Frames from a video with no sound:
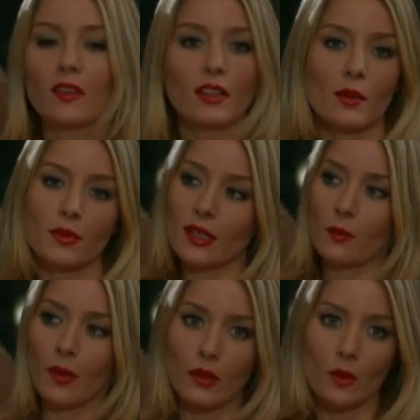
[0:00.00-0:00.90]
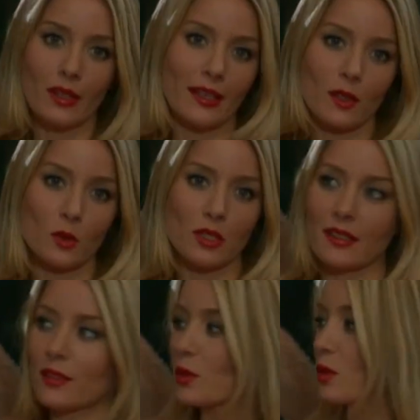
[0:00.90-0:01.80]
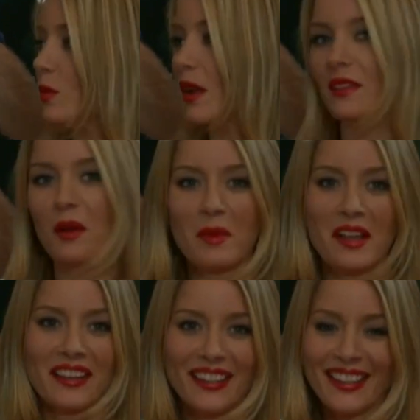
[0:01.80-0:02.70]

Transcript: Vallahi bir tek bana öyle geliyor zannediyordum ben de ama.